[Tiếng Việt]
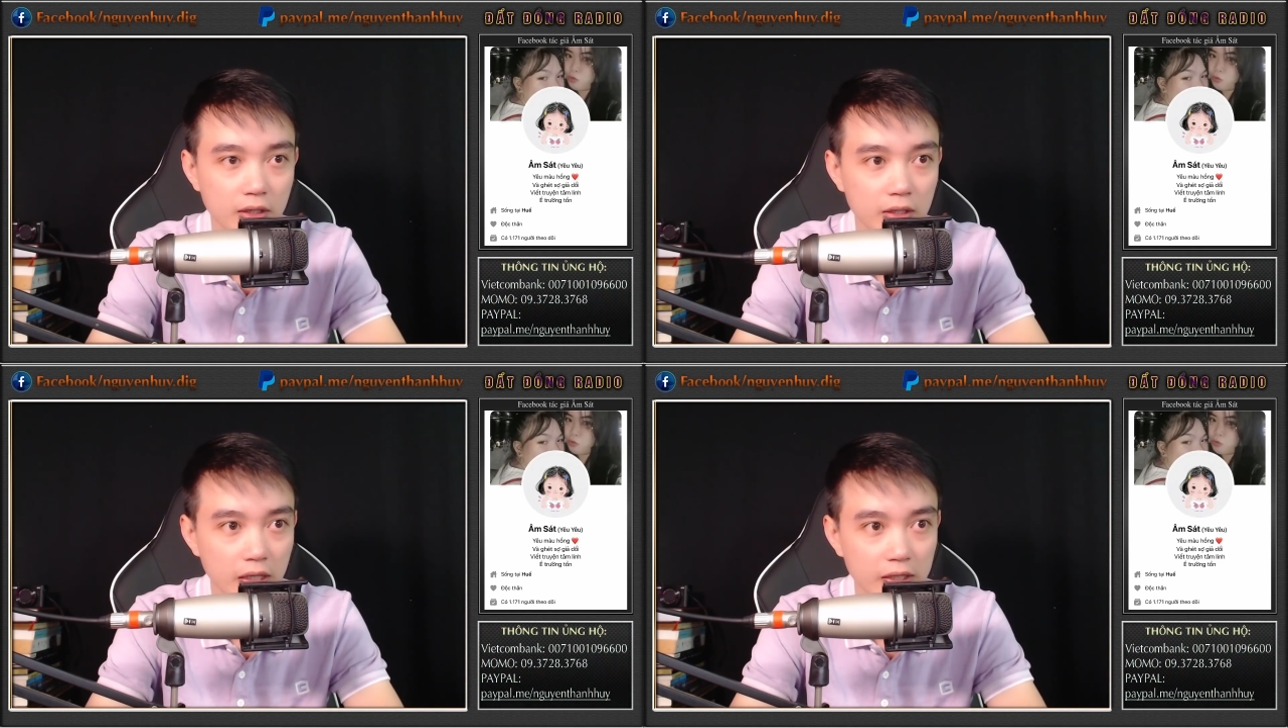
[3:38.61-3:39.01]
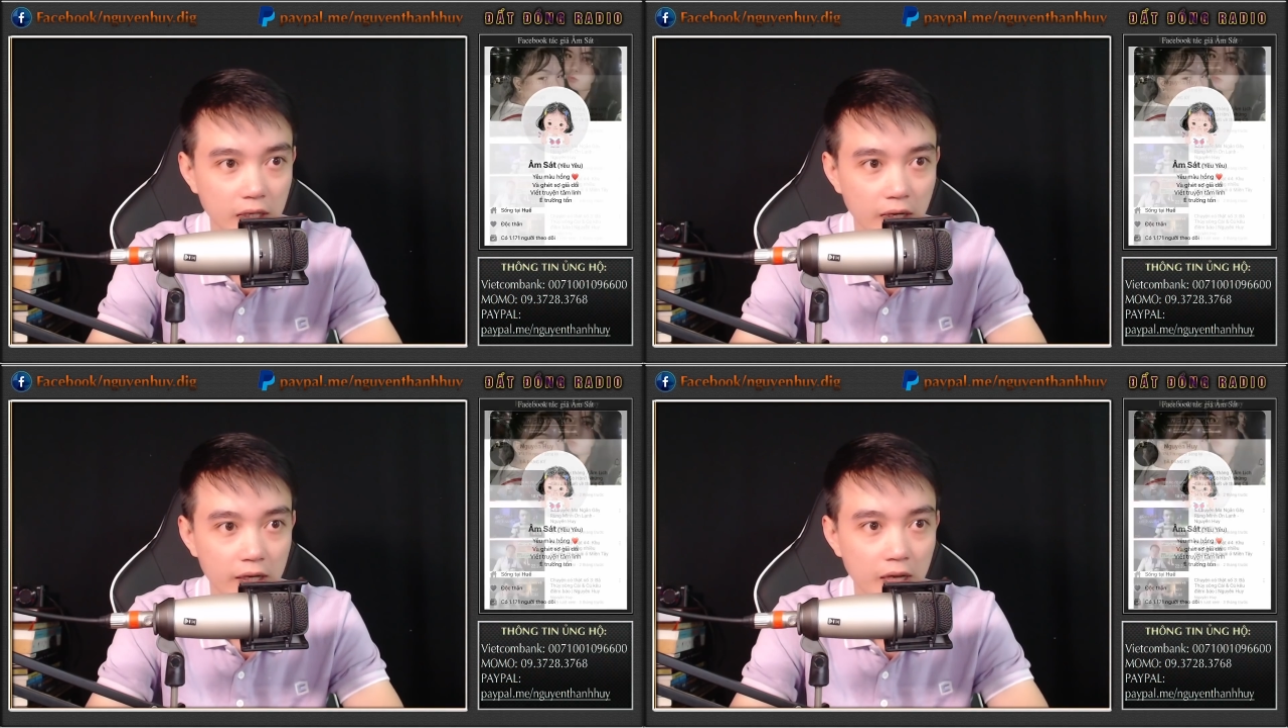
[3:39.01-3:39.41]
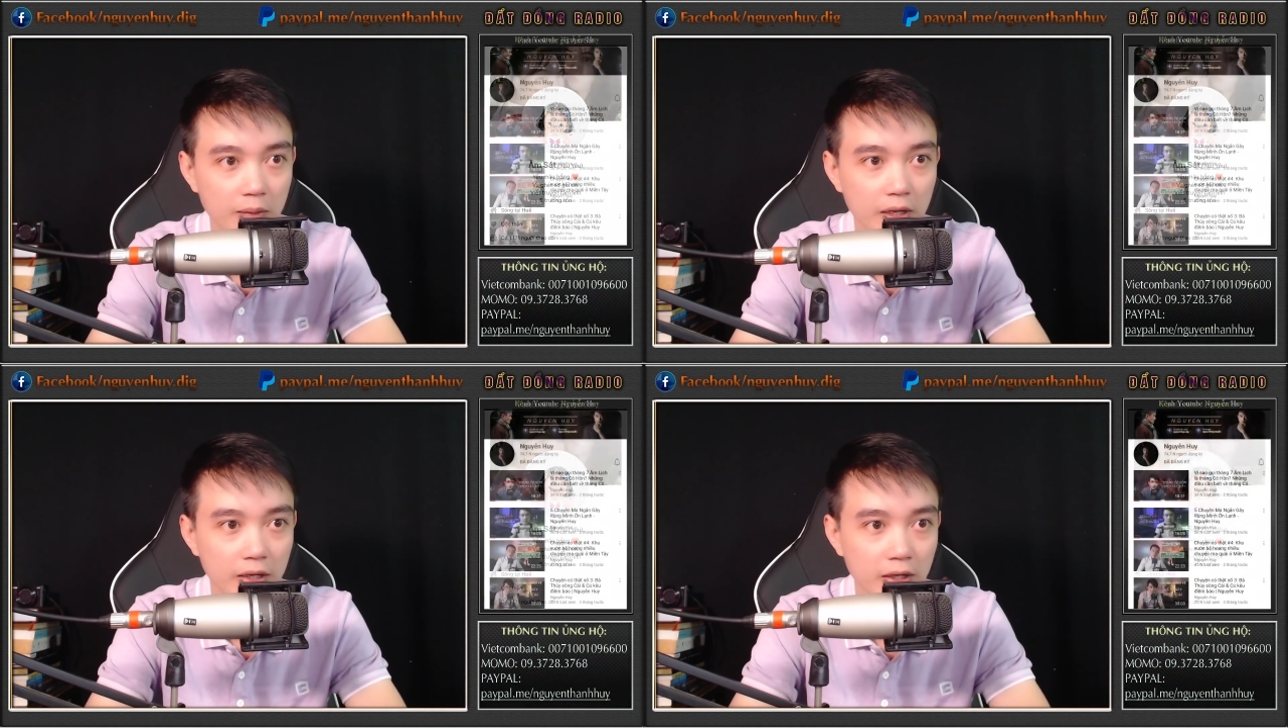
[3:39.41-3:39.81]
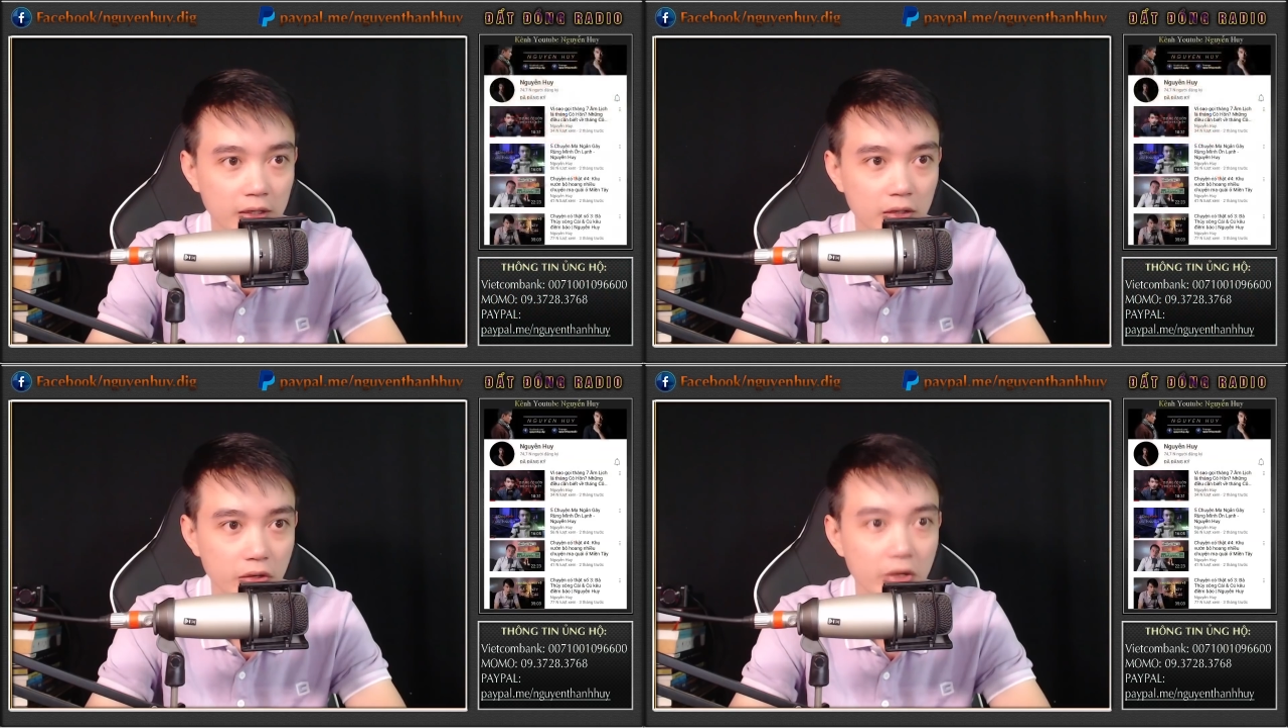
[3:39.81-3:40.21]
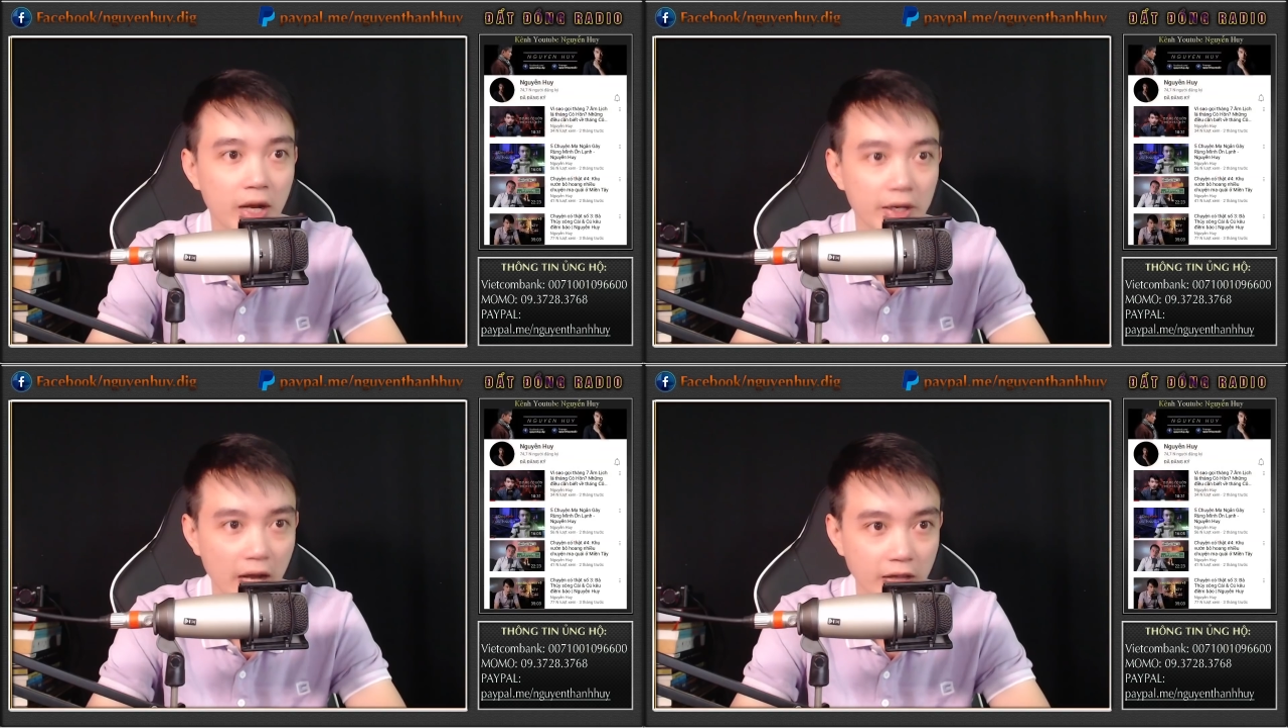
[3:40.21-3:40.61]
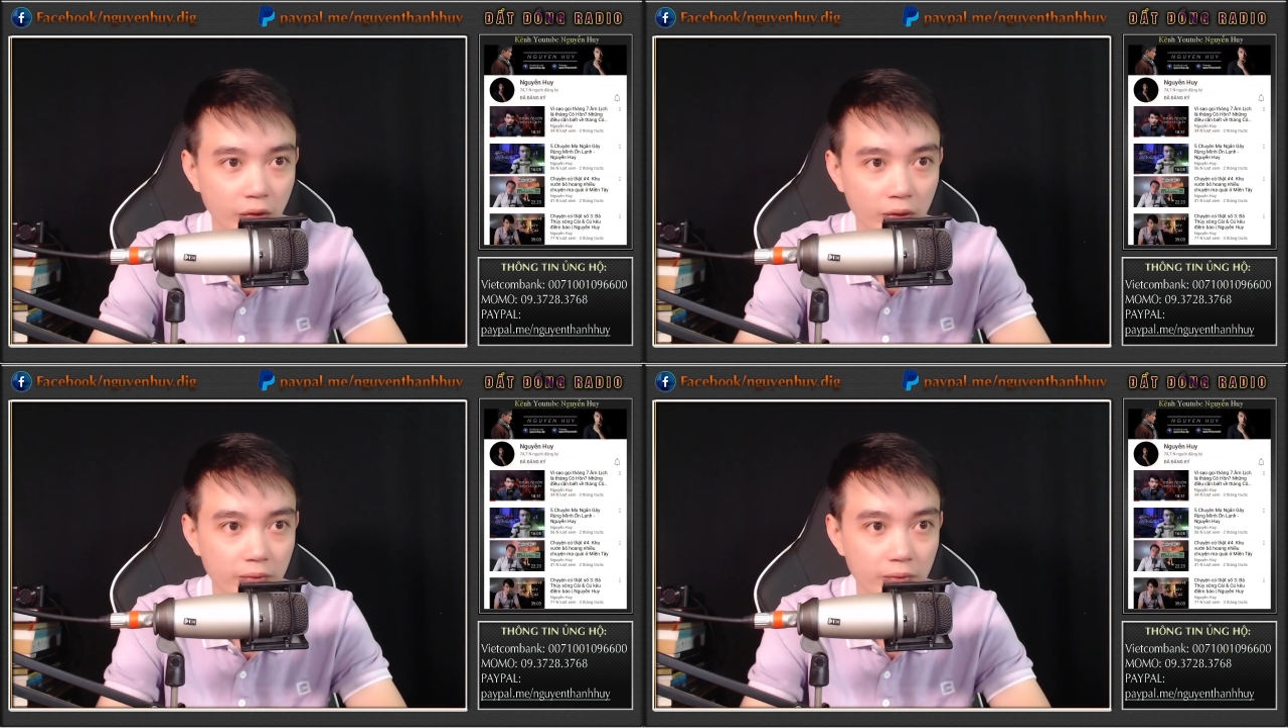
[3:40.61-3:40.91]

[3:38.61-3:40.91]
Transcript: Chắc chắn là cái đám kia nó lừa hàng giả rồi.